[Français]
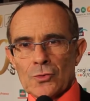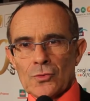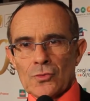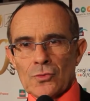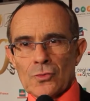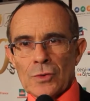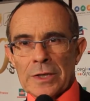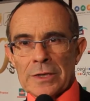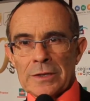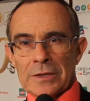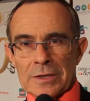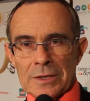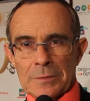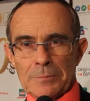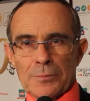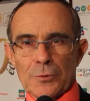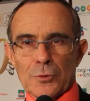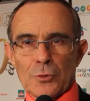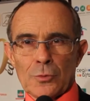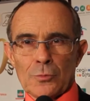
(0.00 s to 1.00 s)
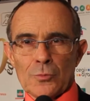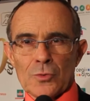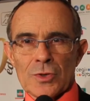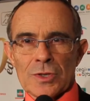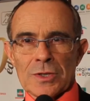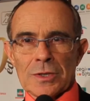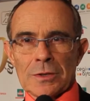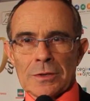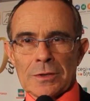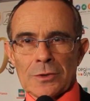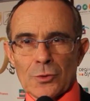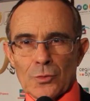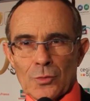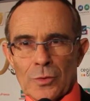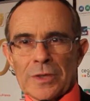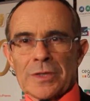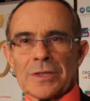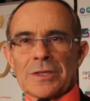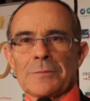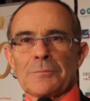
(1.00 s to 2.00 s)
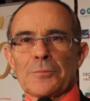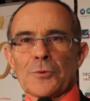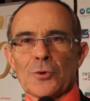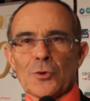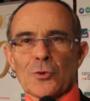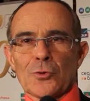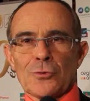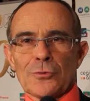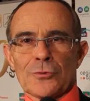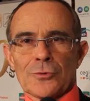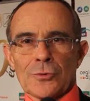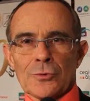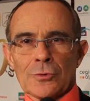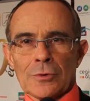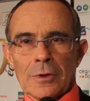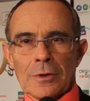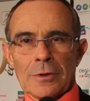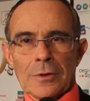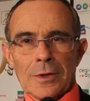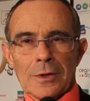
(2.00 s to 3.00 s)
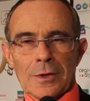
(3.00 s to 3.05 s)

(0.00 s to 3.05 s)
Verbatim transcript: tous les types de musique, tous les types de culture,